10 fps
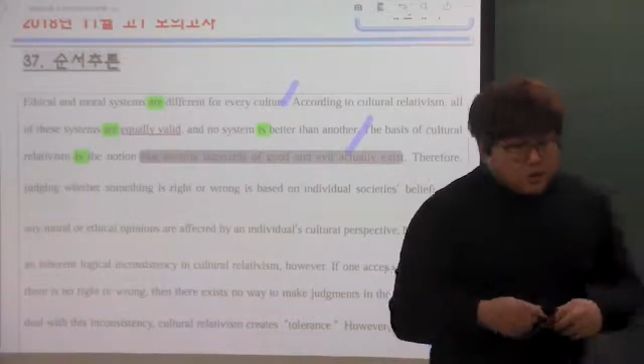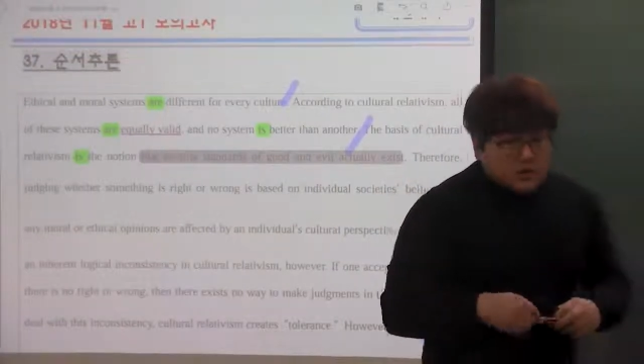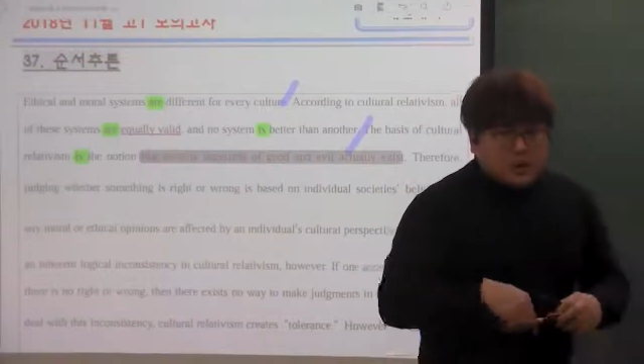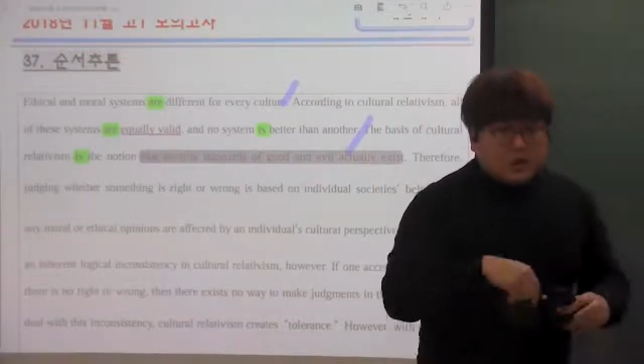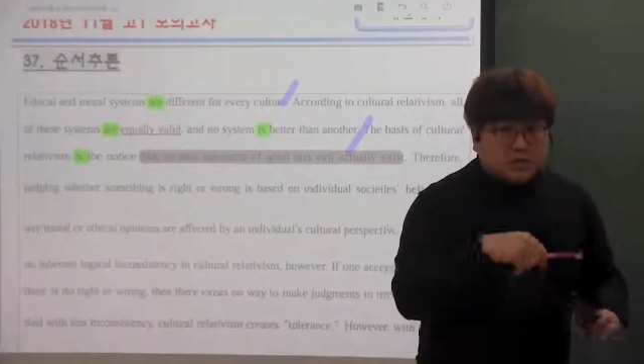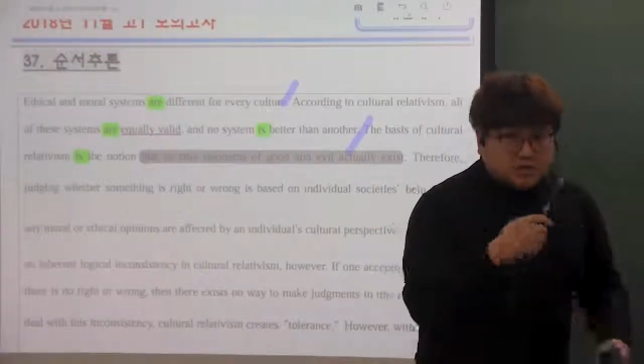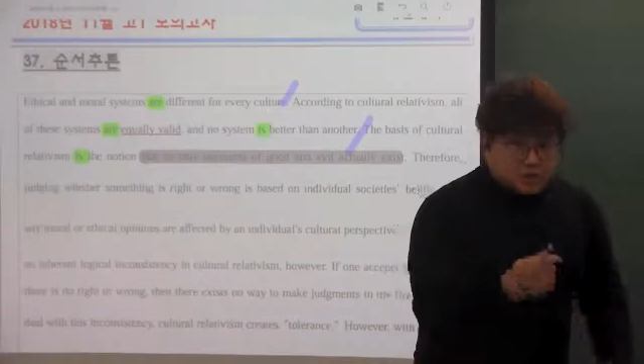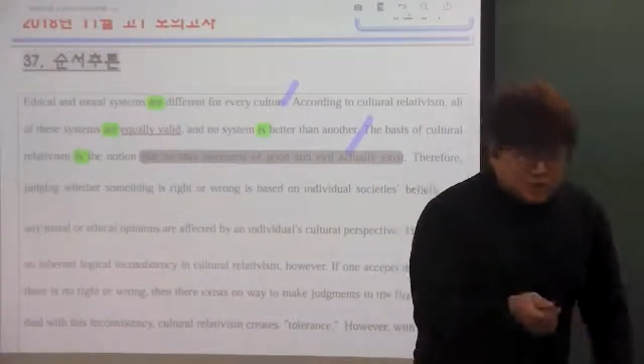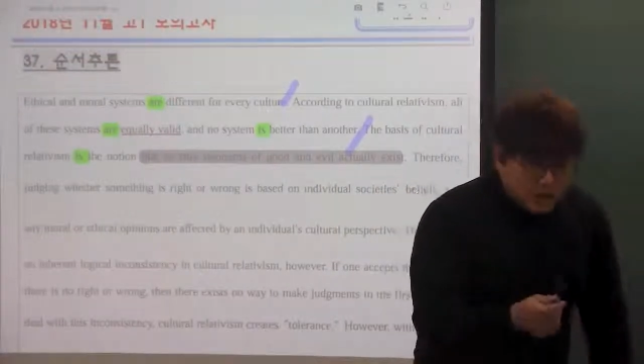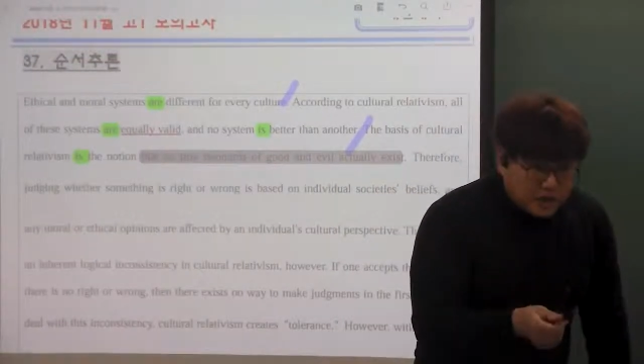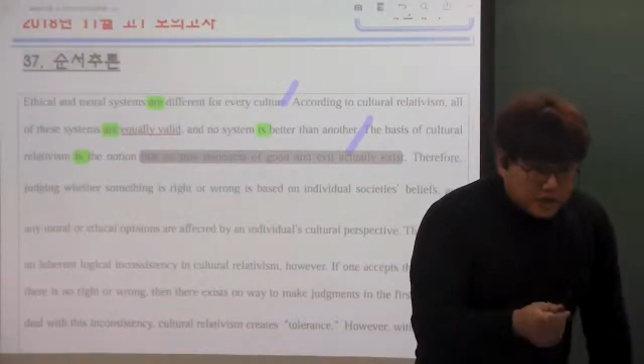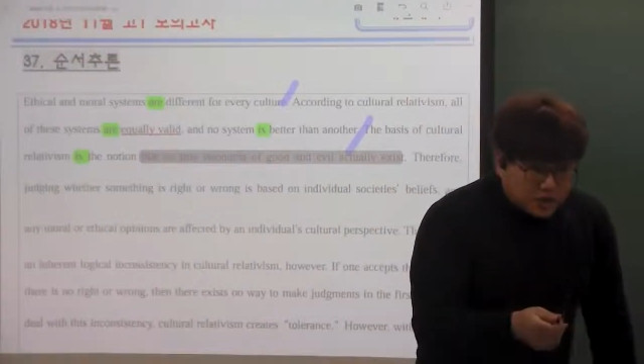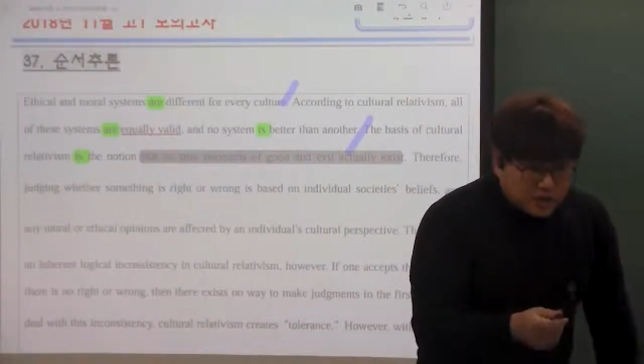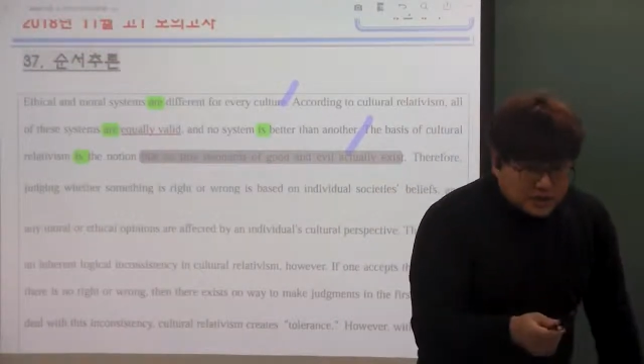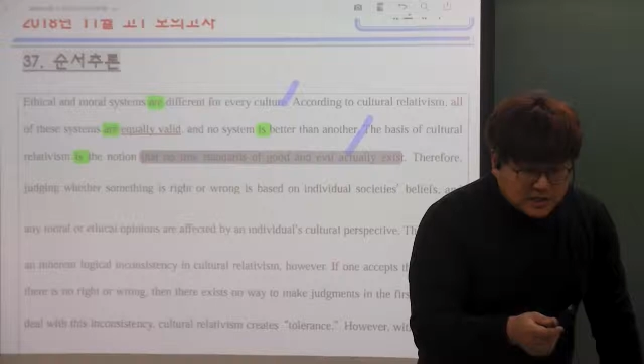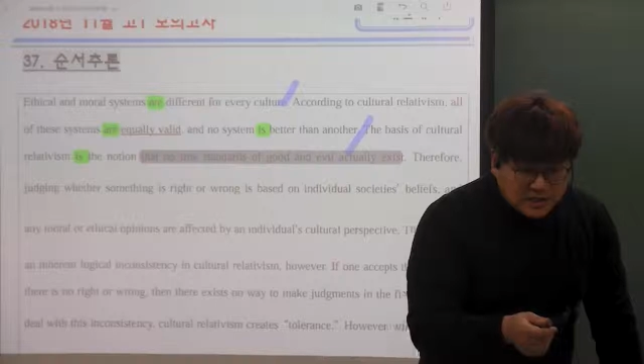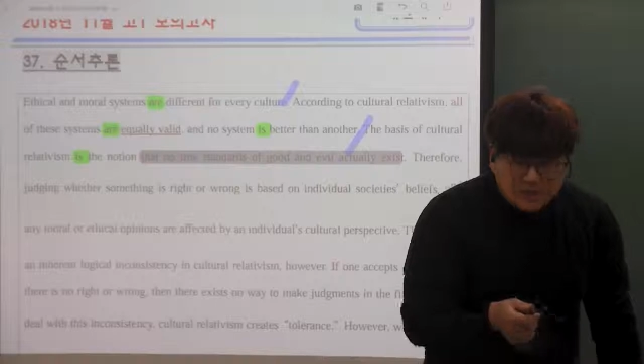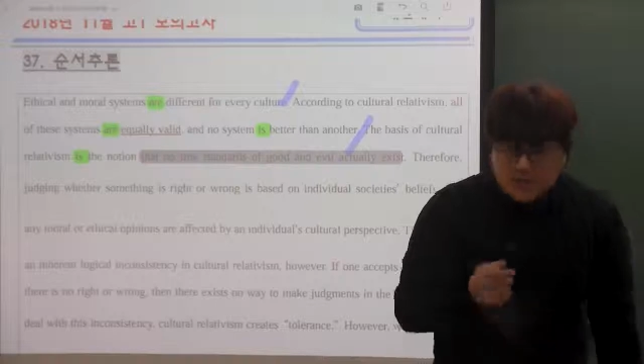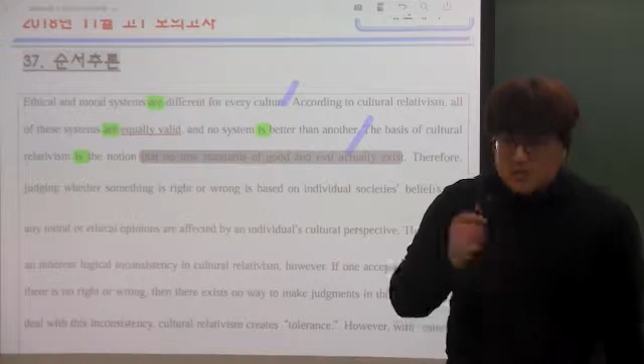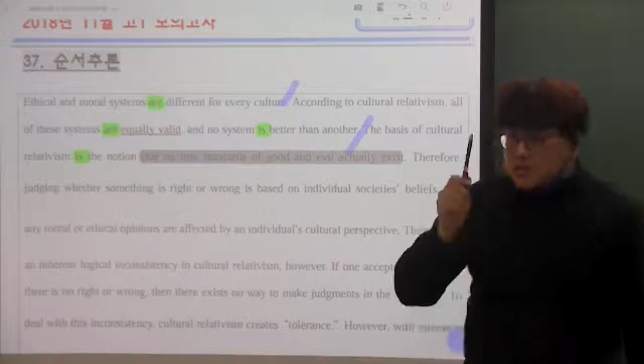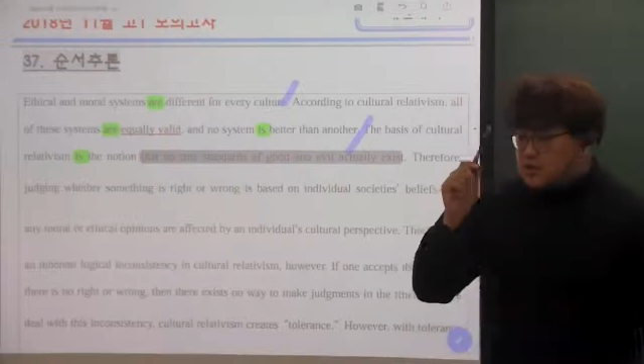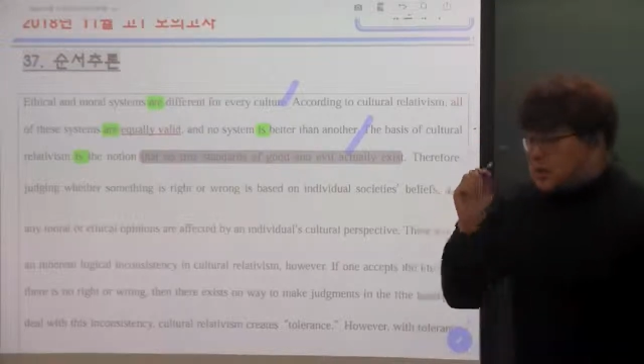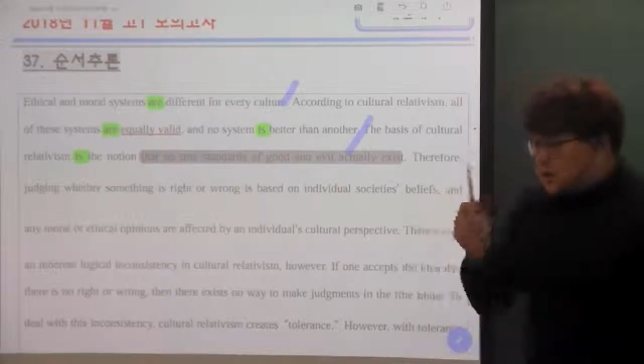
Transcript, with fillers: 쟤들 저런 행동을 하지? 쟤는